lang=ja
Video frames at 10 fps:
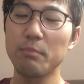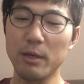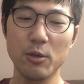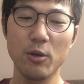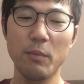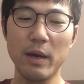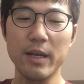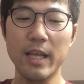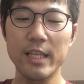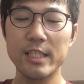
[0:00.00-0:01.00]
まあ、それをま
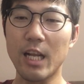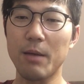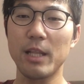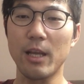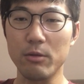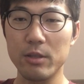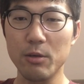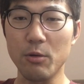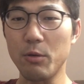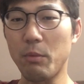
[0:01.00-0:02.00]
あやっちゃダメだよっ
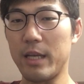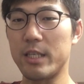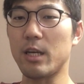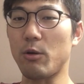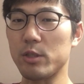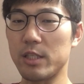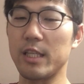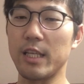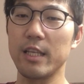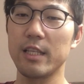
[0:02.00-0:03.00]
ていうのをまあ一から教
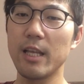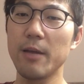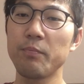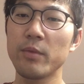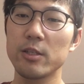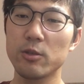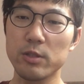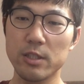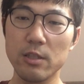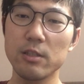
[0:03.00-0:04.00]
えていって
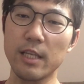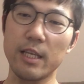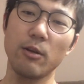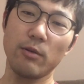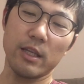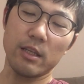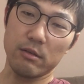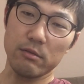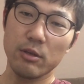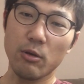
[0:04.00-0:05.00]
少しずつできるようになってくる、